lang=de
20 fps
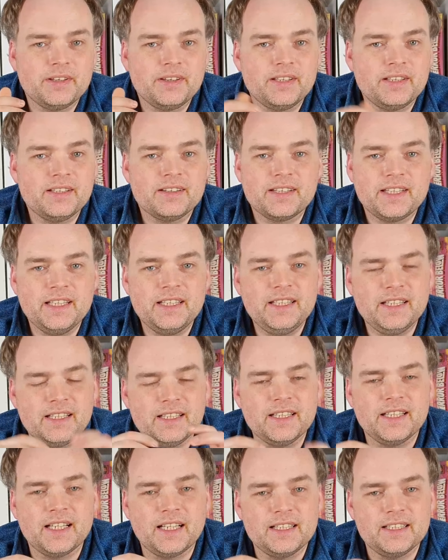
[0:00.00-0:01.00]
bisschen, es geht hier
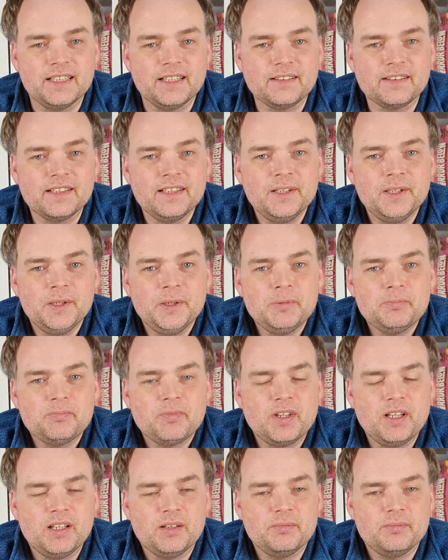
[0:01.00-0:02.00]
nicht anders.
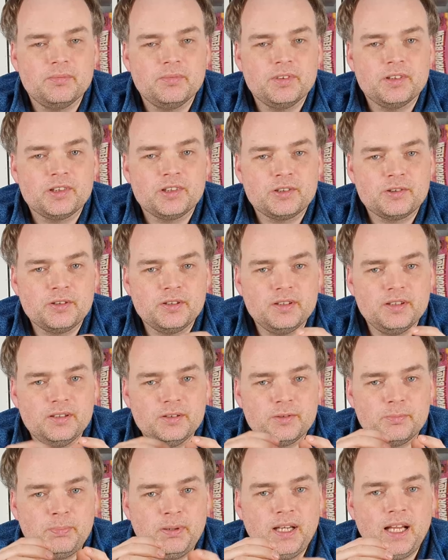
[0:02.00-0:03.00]
Ähm,
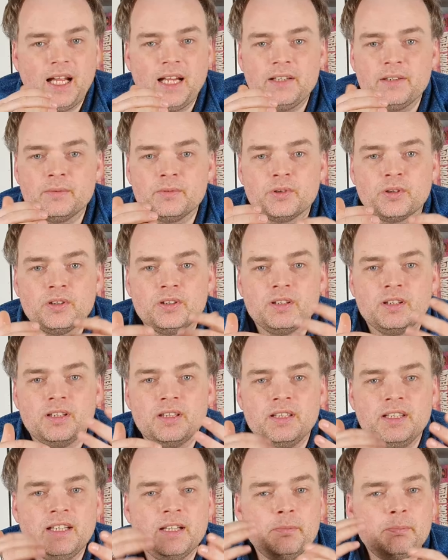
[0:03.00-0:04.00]
planen im Grunde
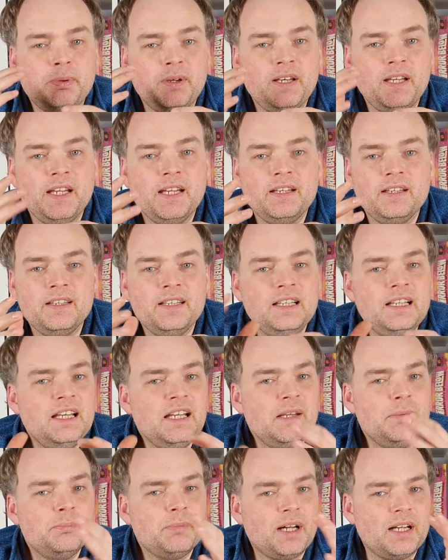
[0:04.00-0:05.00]
in ihren Plänen die
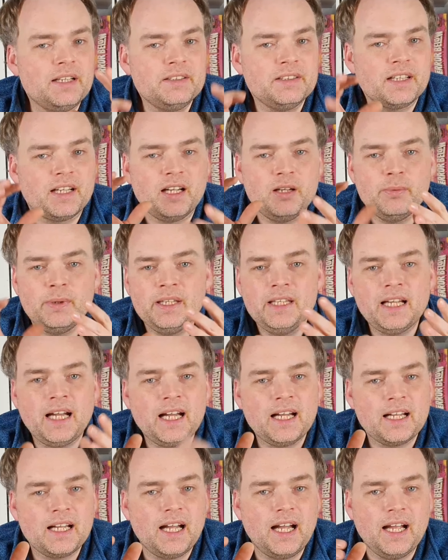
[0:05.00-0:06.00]
Leben anderer über
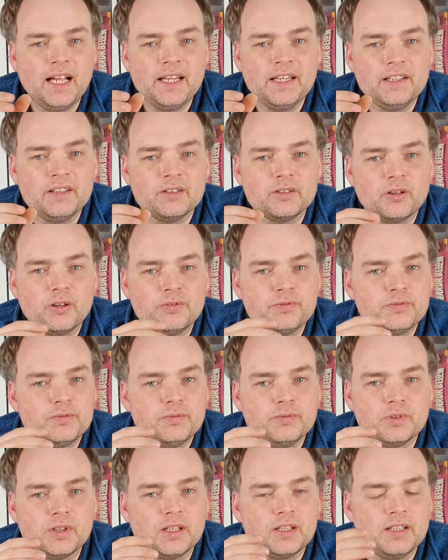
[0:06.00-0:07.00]
Jahre ein und oft
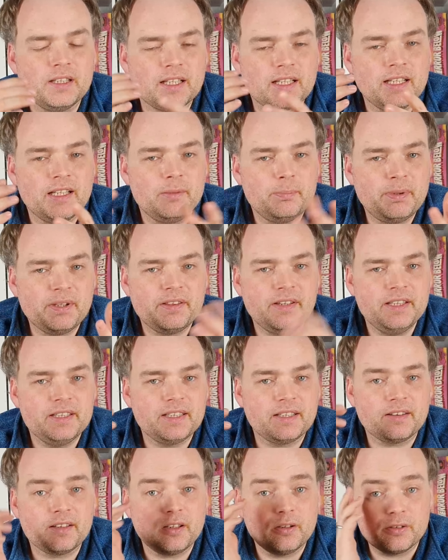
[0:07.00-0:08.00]
oder in der Regel passiert
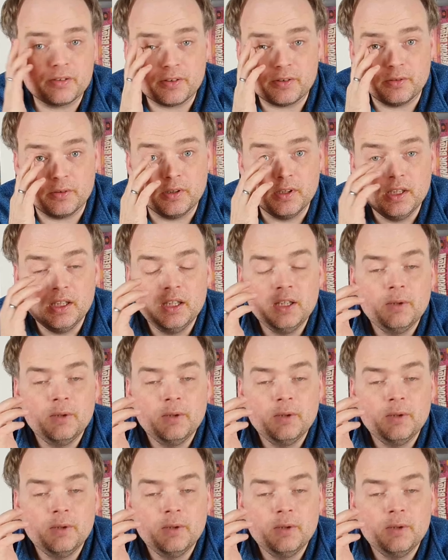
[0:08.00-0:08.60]
das auch so.